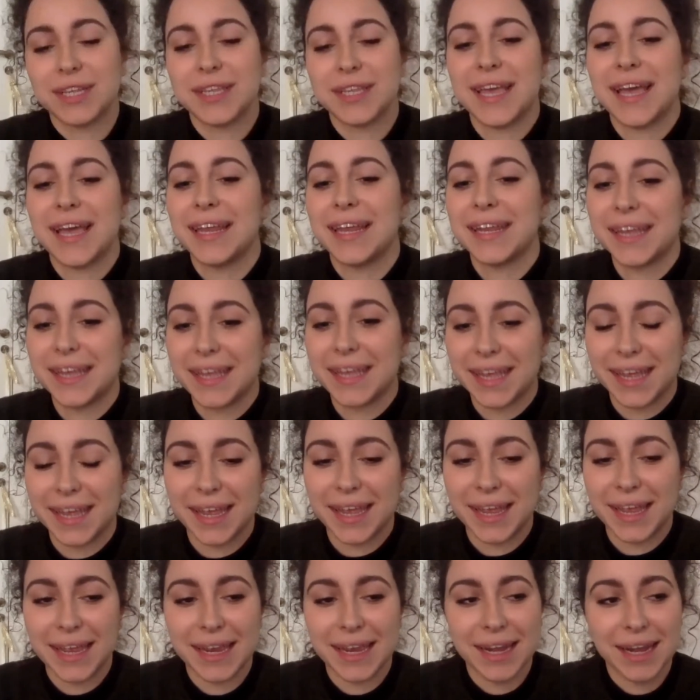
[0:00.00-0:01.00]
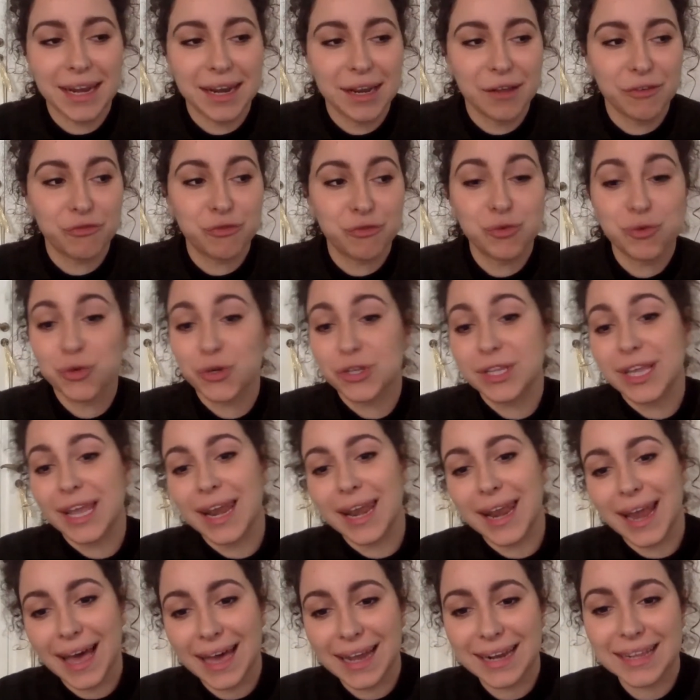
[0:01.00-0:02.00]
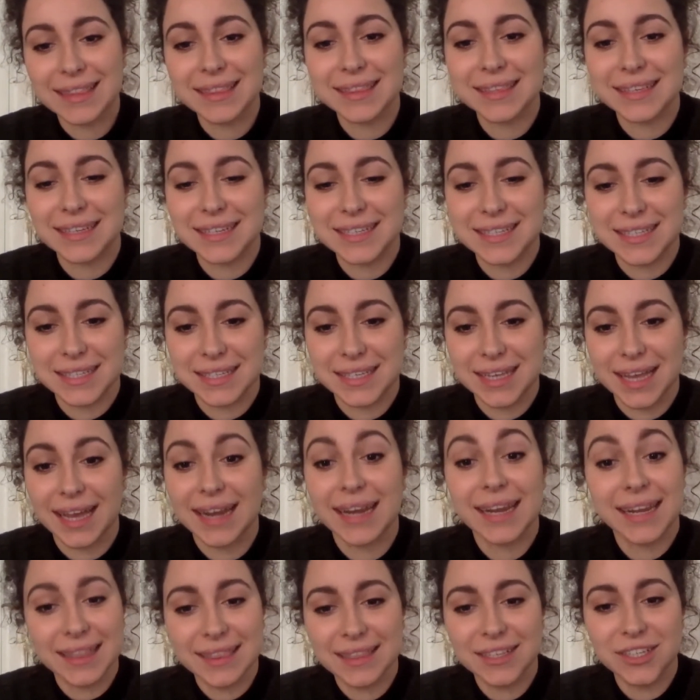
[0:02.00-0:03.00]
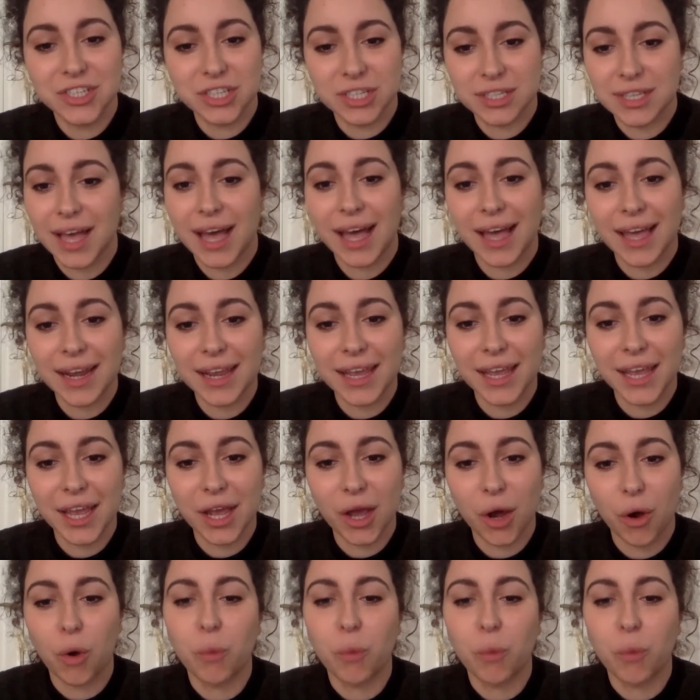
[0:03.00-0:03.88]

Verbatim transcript: ritieni che il futuro dell'arte sia nel digitale